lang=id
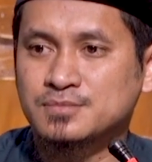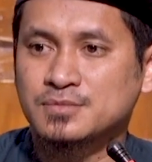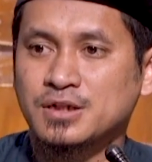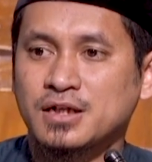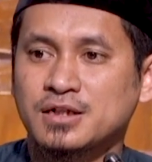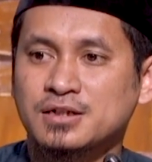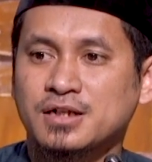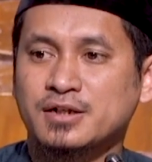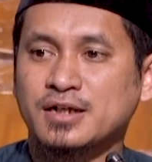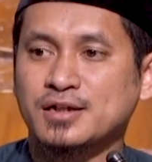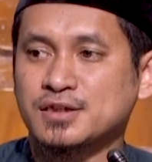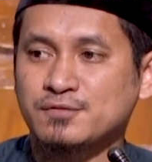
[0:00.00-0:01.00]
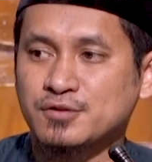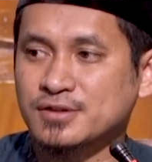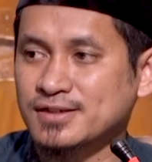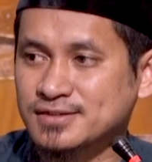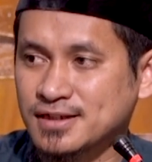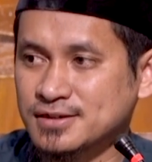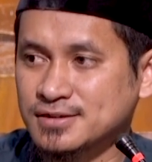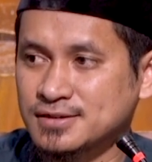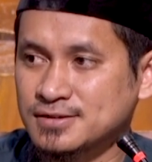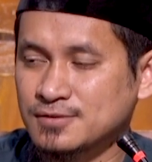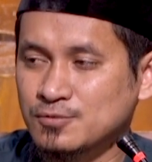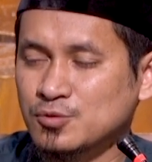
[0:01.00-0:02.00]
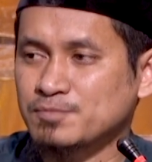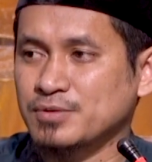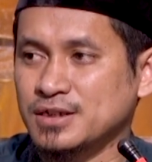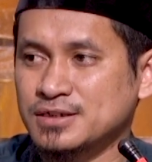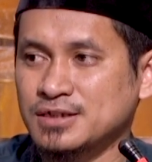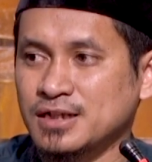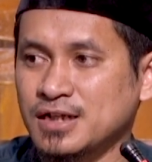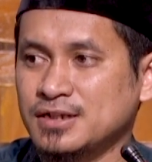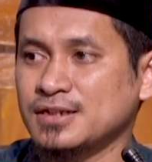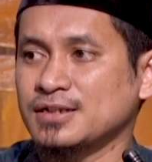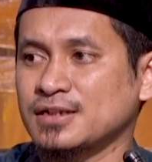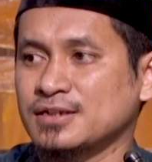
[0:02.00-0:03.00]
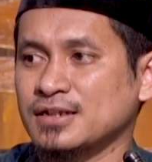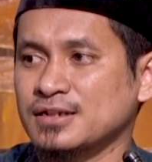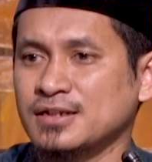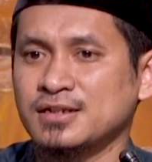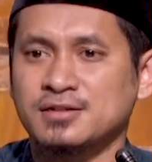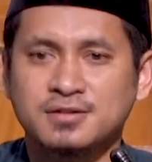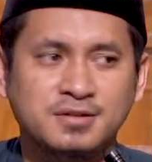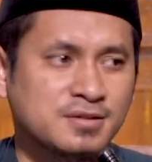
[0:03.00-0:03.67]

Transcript: ya karena aktivitas tadi lupa dia ada ingatkan eh